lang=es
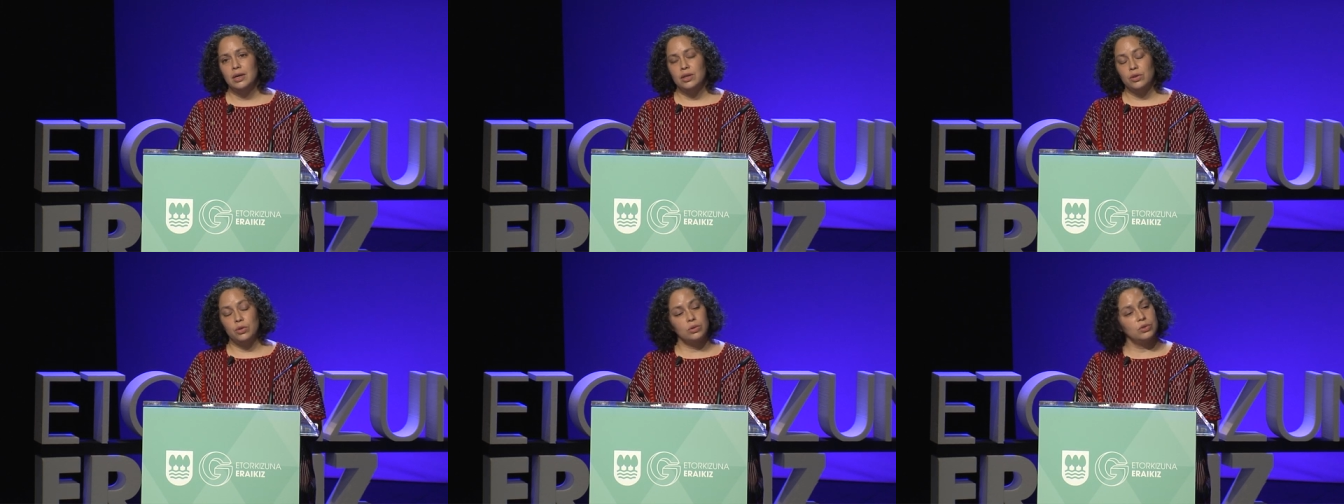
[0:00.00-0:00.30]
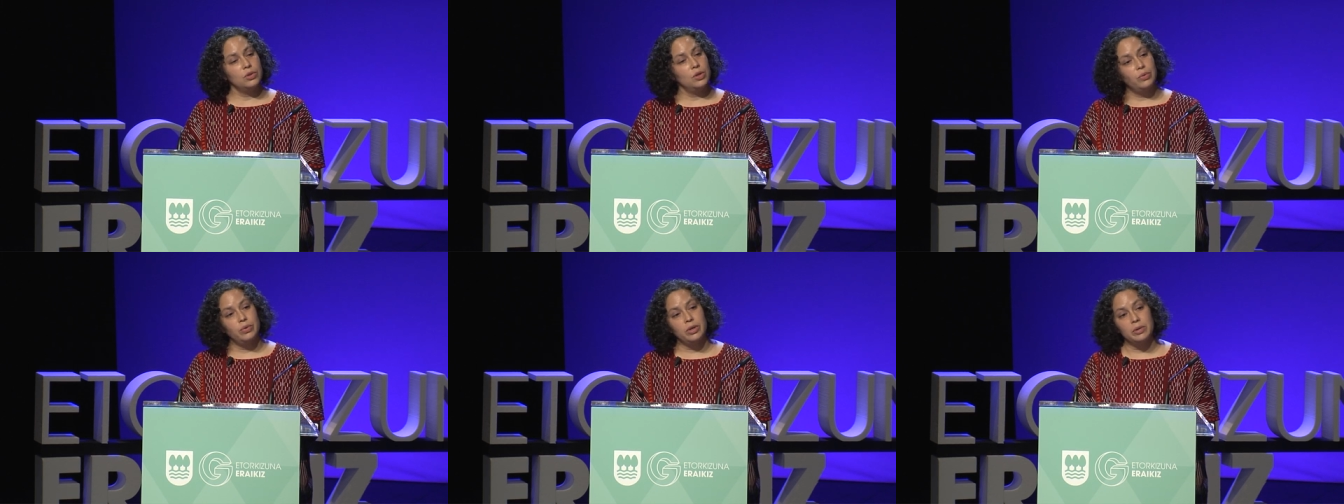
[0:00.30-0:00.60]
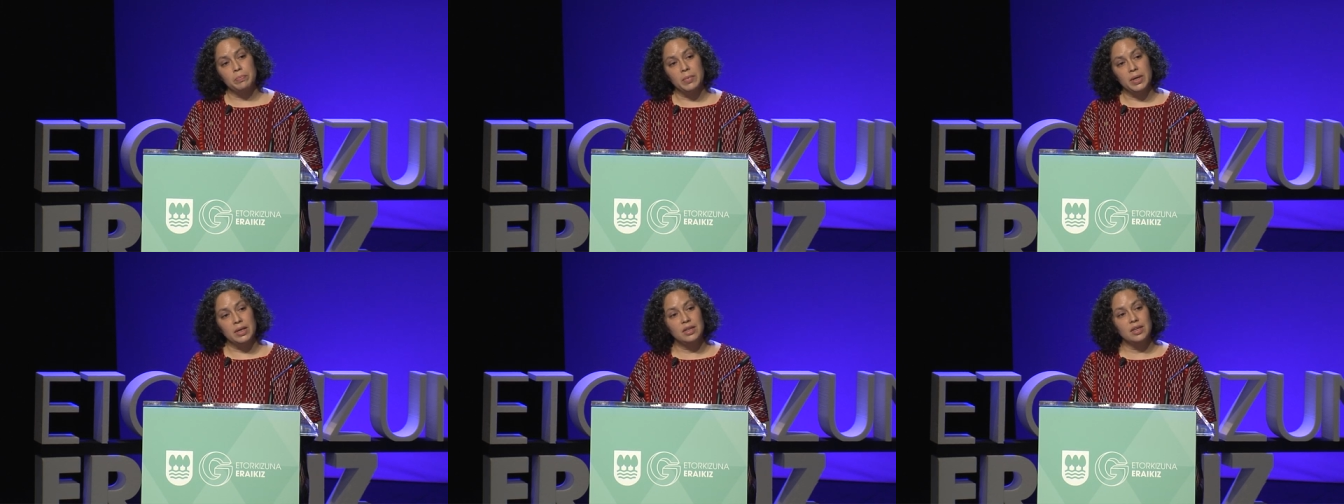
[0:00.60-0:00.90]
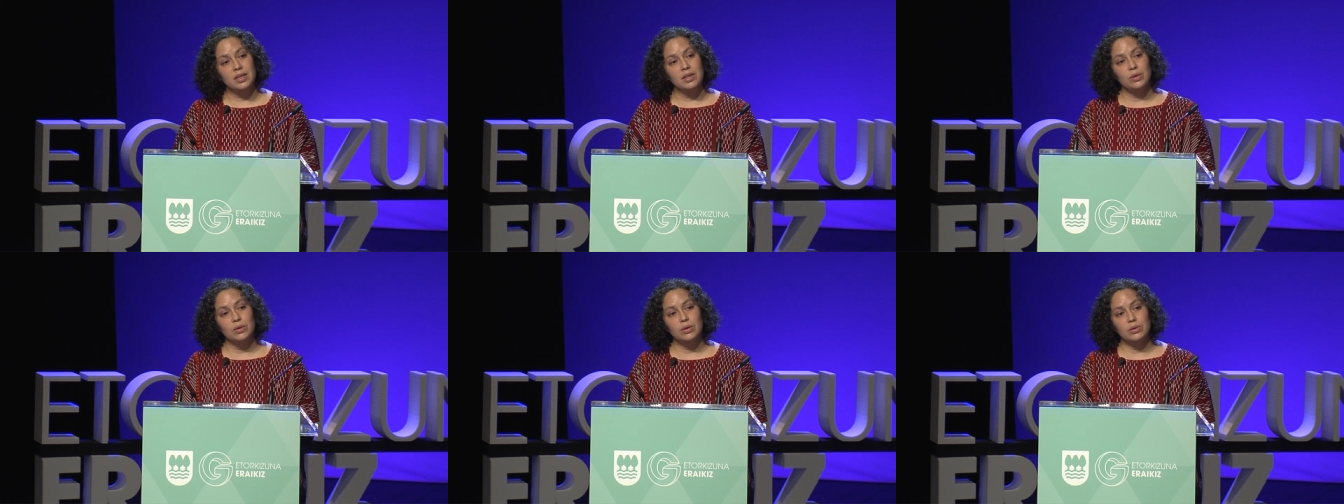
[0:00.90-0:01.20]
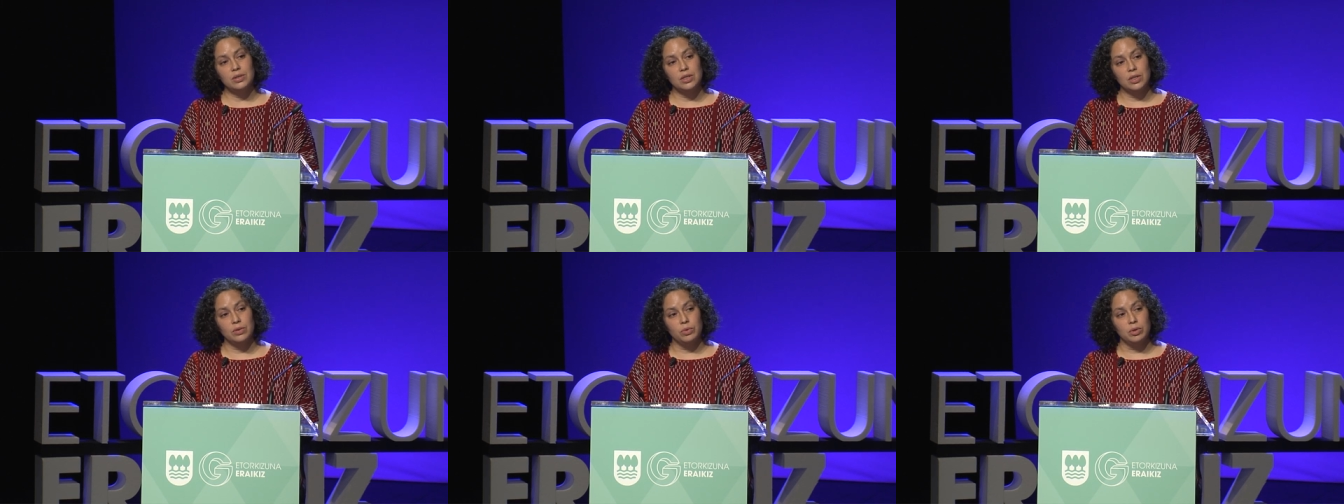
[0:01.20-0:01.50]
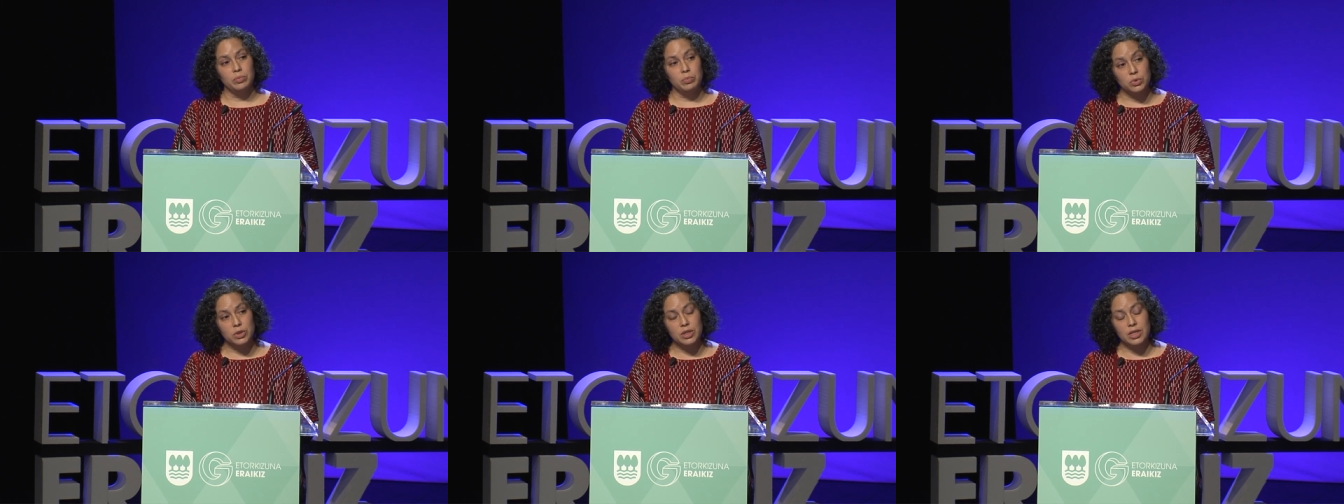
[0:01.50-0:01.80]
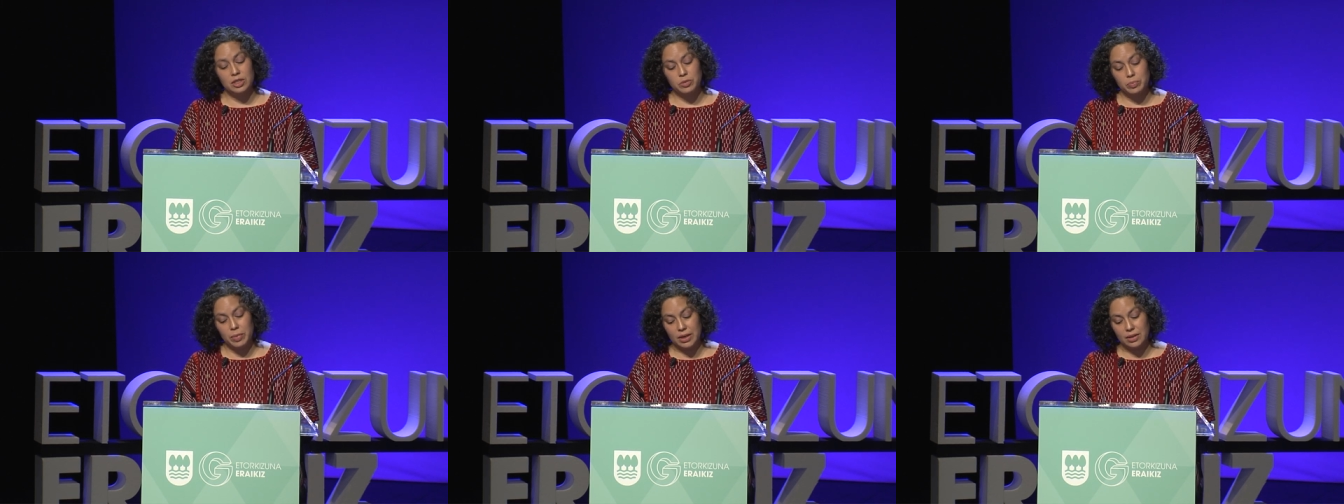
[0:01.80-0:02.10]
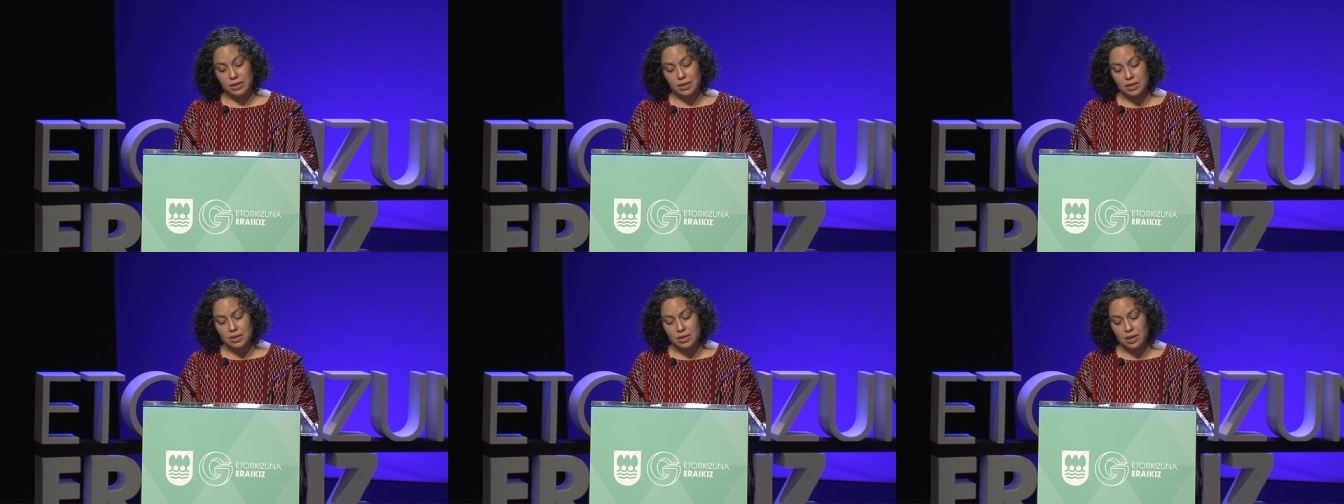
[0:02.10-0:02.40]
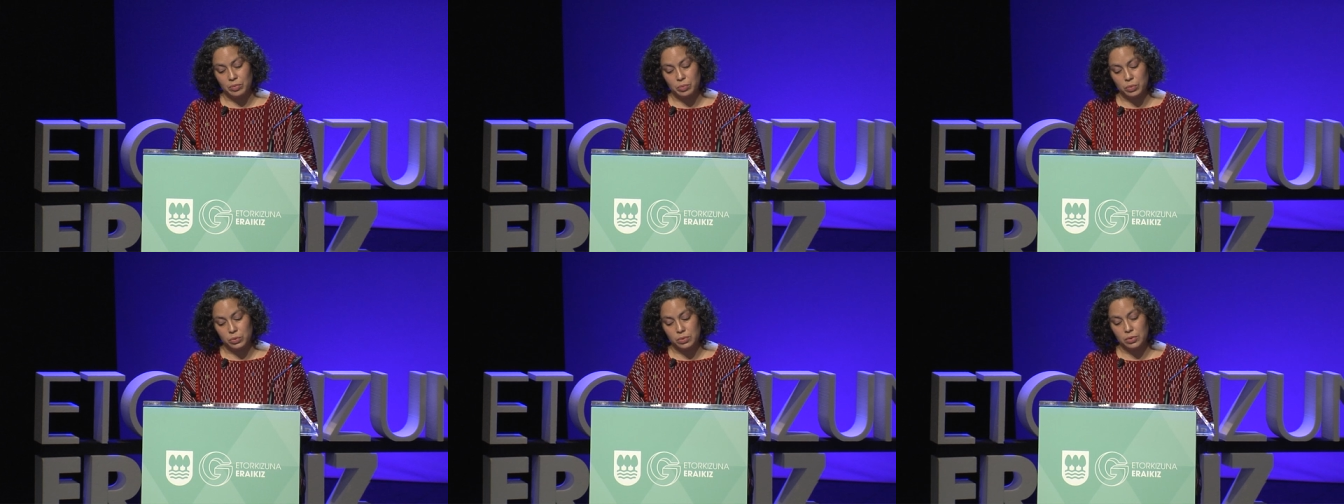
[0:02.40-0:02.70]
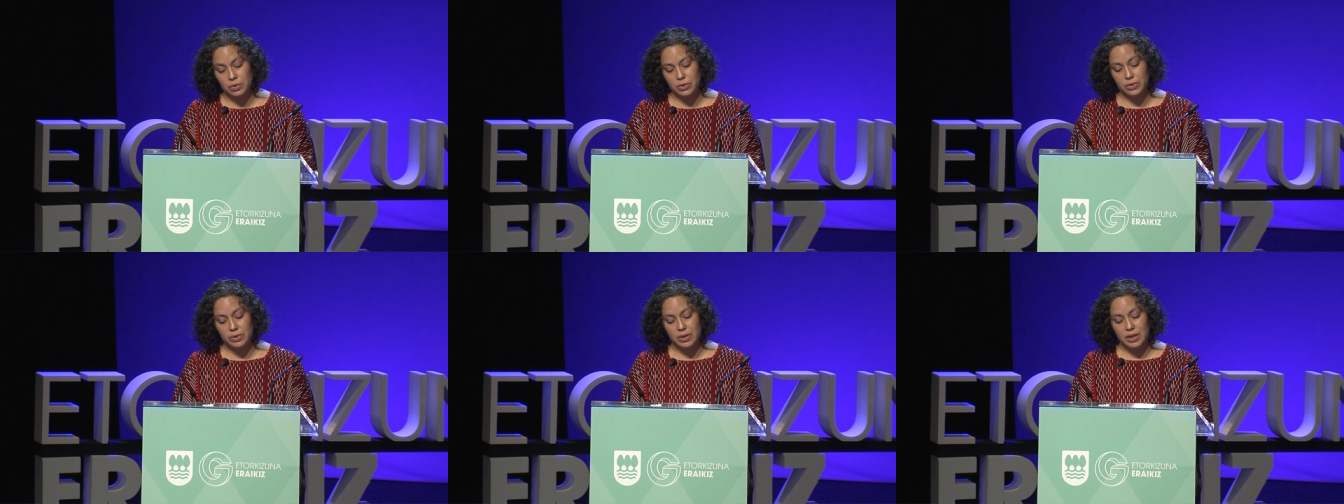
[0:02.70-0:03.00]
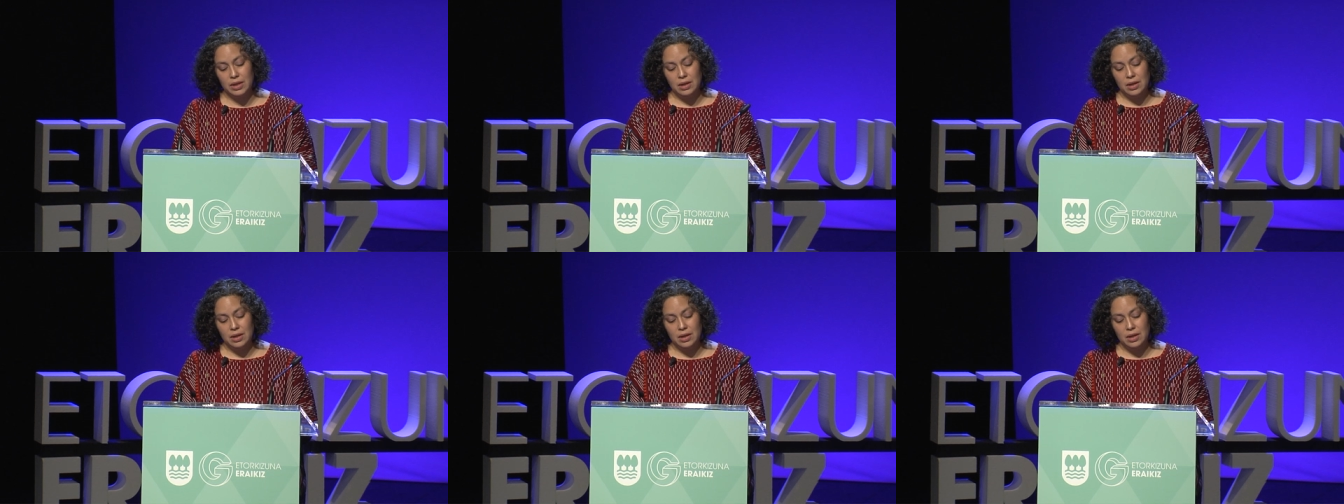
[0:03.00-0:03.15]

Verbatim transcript: no solo en México, sino en muchas partes del mundo,